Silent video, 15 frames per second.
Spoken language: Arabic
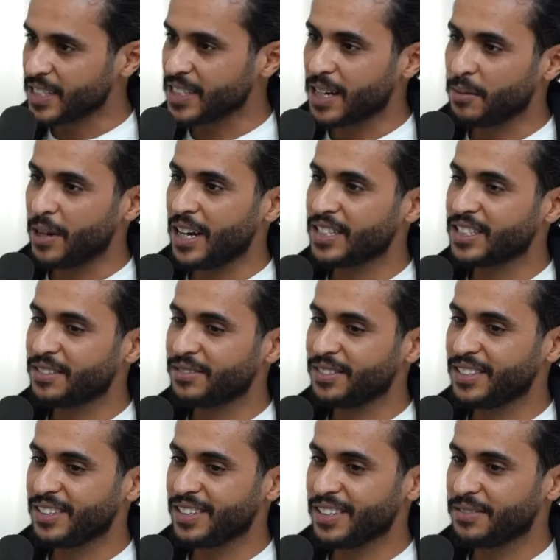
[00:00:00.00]
اصعب حاجه
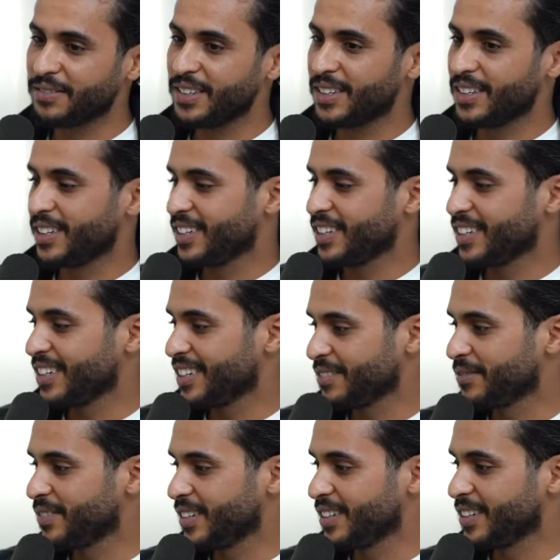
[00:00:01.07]
في في
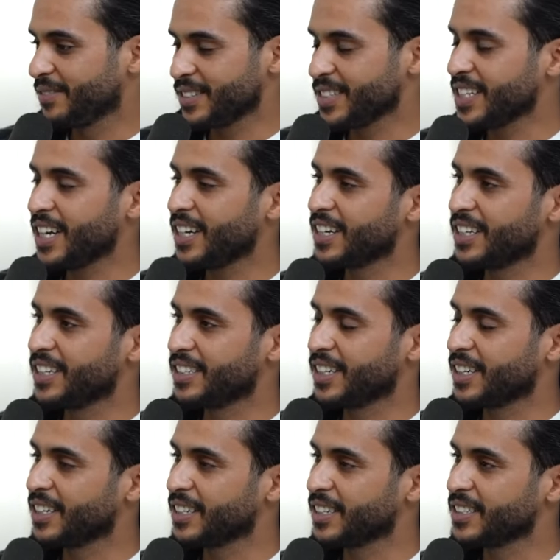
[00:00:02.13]
في, في الصحراء هي
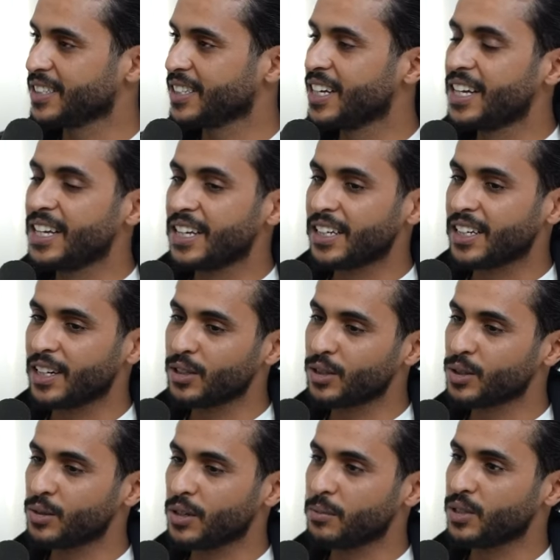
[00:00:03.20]
التراخيص كيلكو
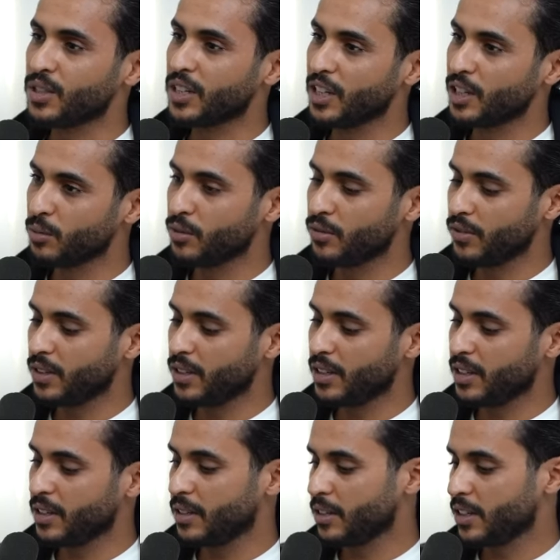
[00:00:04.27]
سوا باش نخدموا
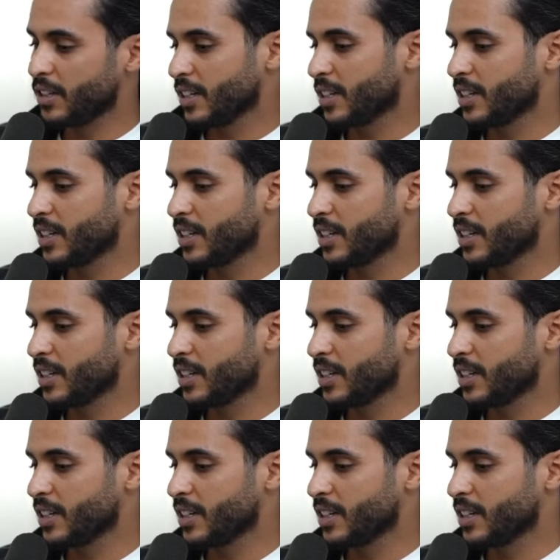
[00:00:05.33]
في